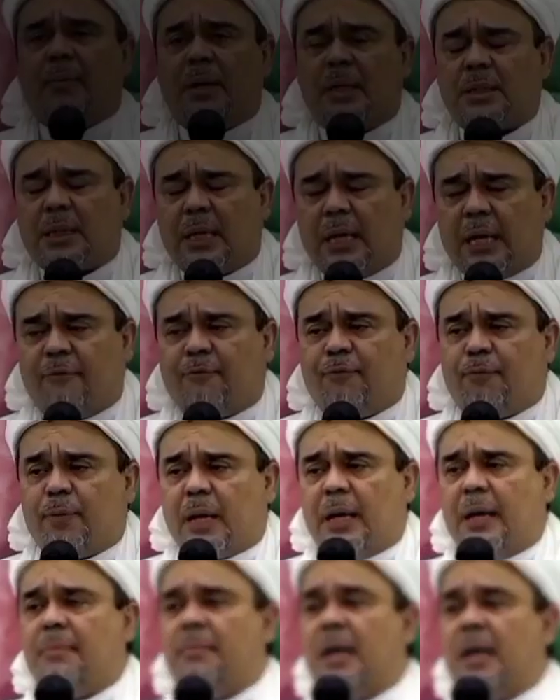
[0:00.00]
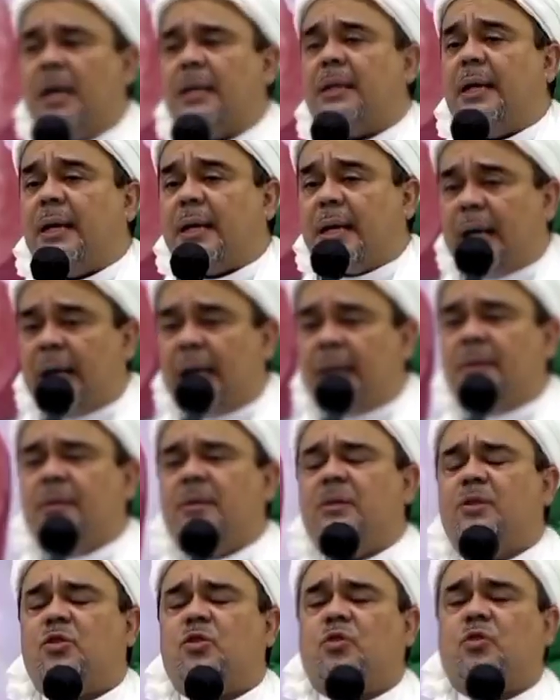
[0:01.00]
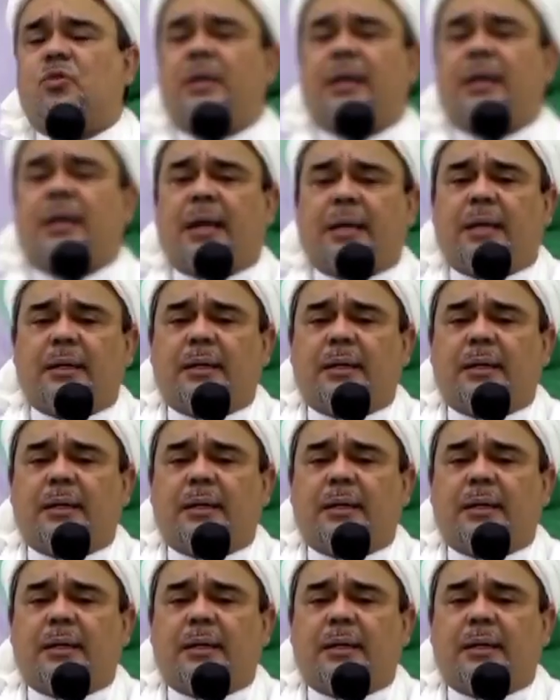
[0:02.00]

salaf pernah mengatakan saudara di